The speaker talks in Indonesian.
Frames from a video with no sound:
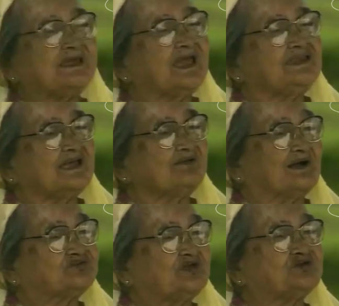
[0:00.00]
karena
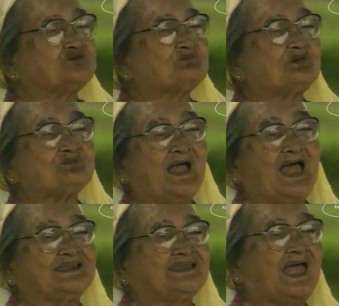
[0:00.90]
waktu itu belum
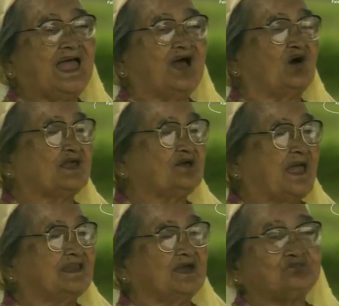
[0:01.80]
ada orang
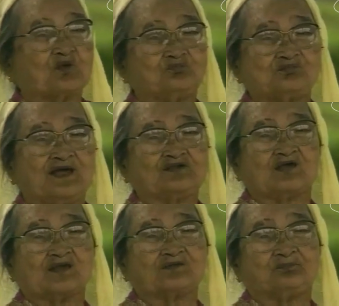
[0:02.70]
anak perempuan
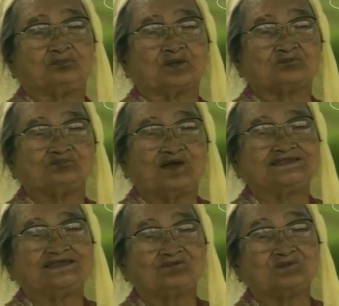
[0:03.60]
orang
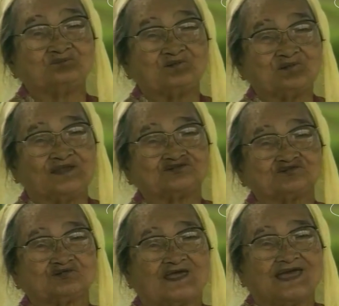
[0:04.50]
perempuan yang membuat
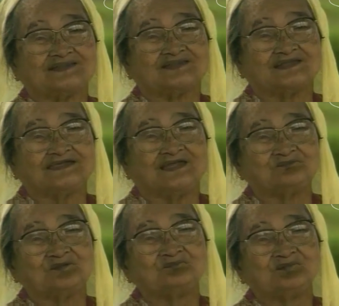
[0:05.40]
surat
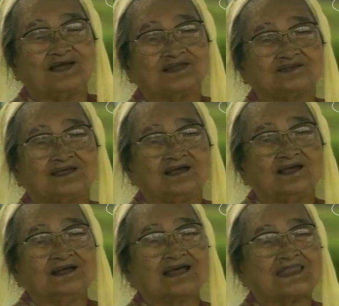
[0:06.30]
yang membuat
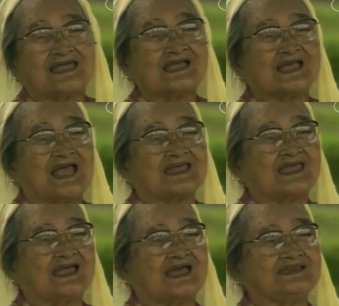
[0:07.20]

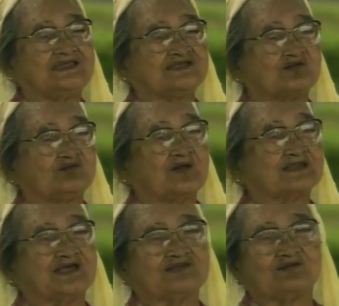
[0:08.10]
karangan-karangan yang
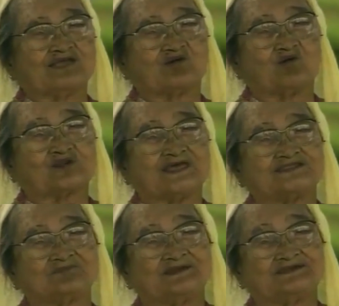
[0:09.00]
dikeluarkan oleh
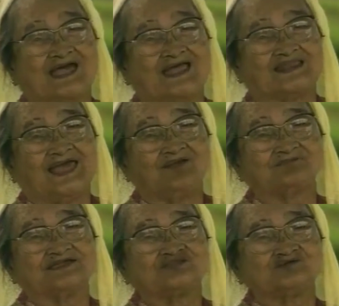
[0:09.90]
koran dan majalah
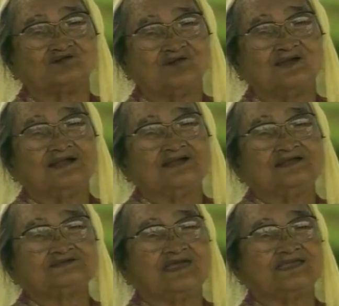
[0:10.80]
gitu
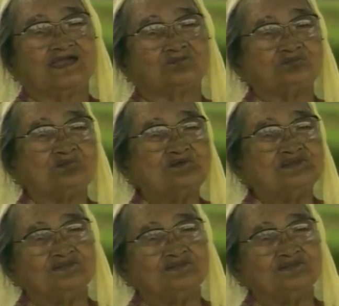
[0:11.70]
saya pun